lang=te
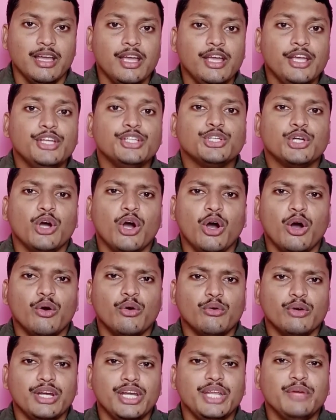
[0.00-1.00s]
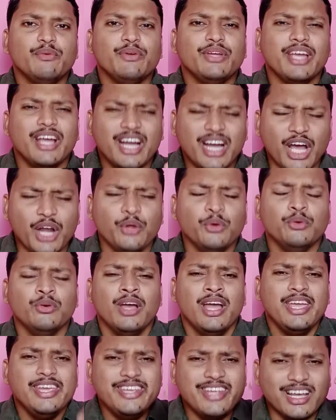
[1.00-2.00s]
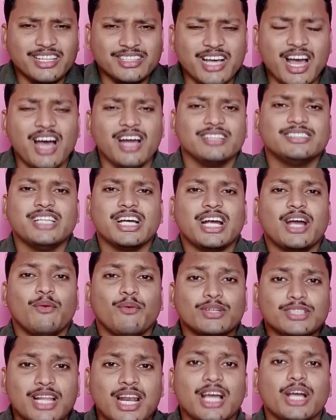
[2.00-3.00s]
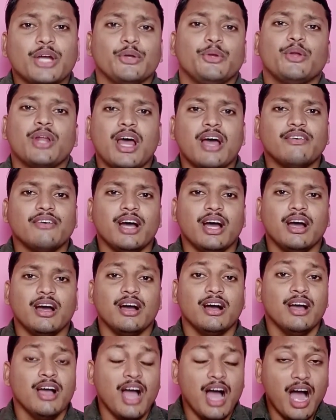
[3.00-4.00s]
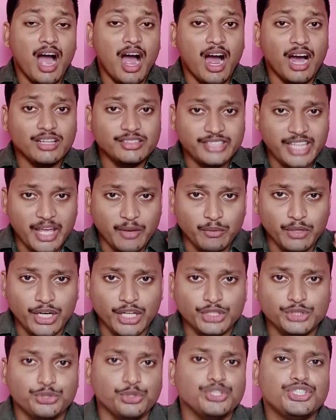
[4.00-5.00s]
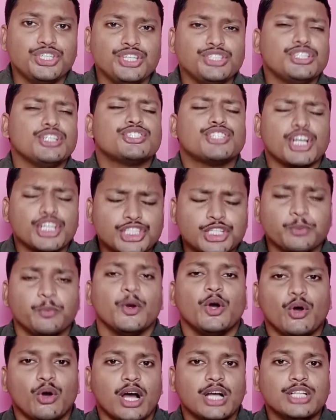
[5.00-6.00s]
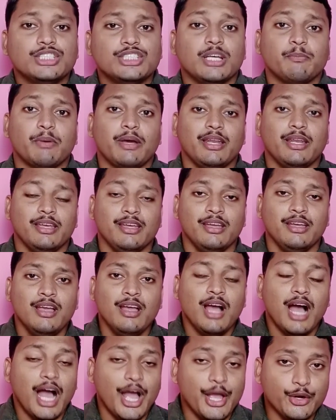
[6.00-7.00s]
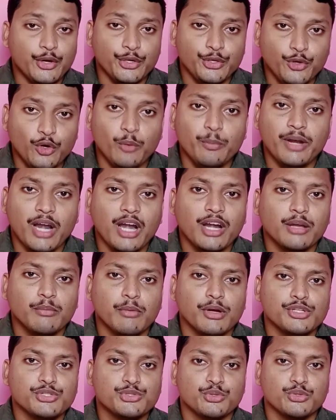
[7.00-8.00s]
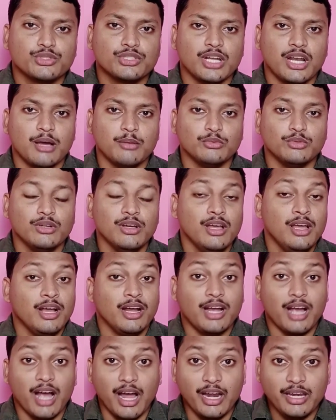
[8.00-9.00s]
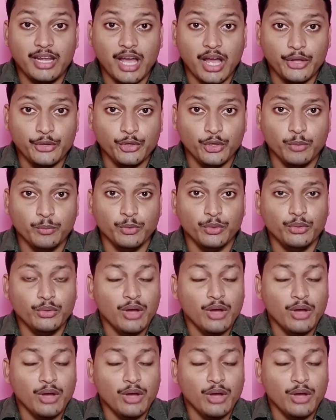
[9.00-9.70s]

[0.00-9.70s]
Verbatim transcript: ఇదిగో నీవు ఇంకను యథార్థక వదలకు ఉన్నావా ఆ దేవుణ్ణి దూషించి చచ్చిపో అని చెప్పని ఆ యొక్క యోబుని అండం మనం చూస్తున్నాం కానీ ఆ యోబు